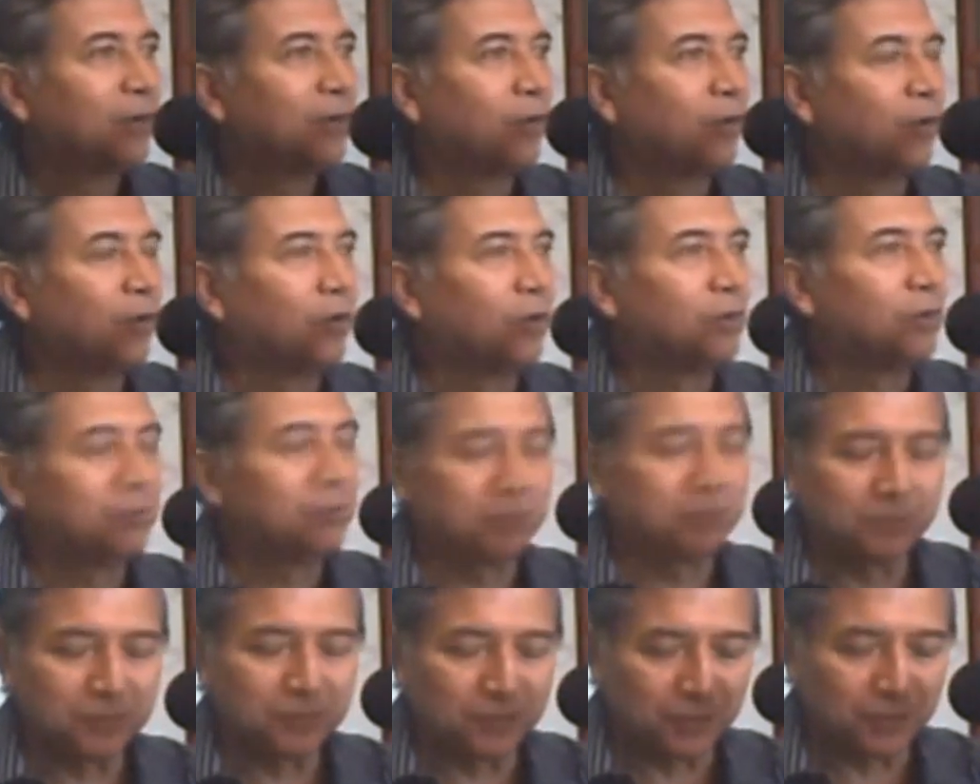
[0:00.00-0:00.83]
O
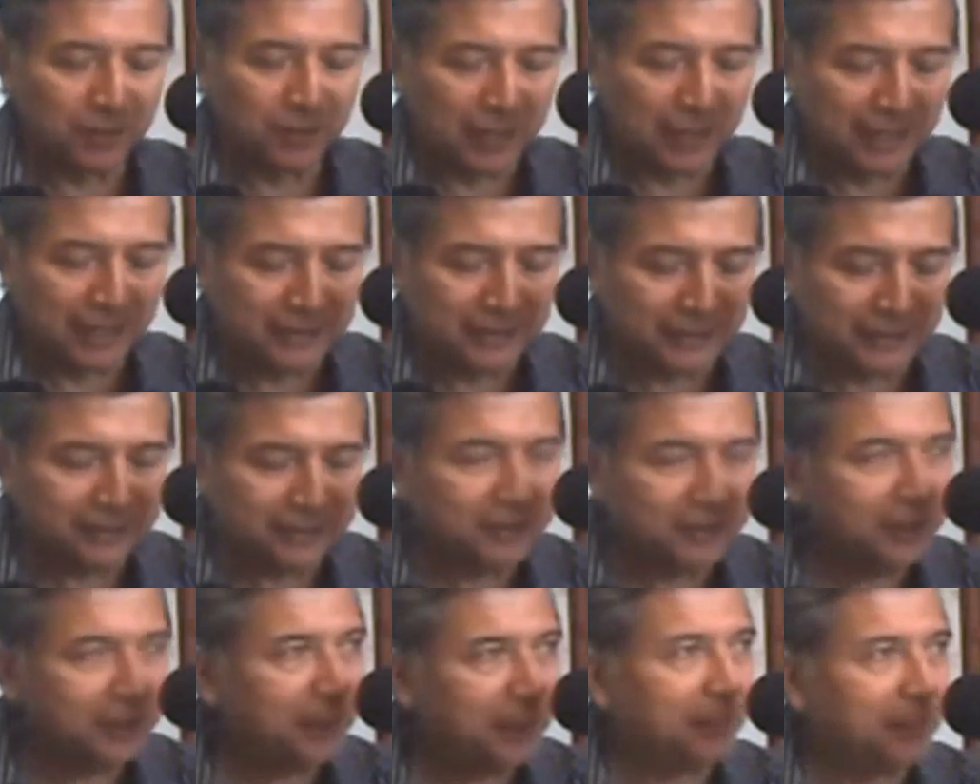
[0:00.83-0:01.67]
allí
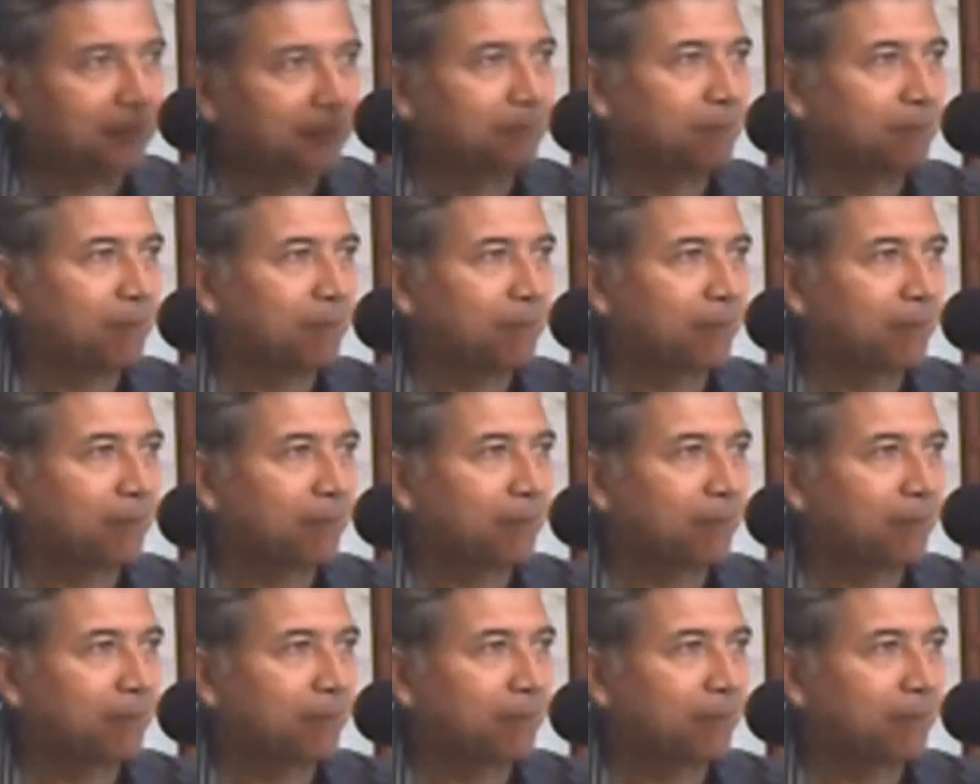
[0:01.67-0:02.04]
sí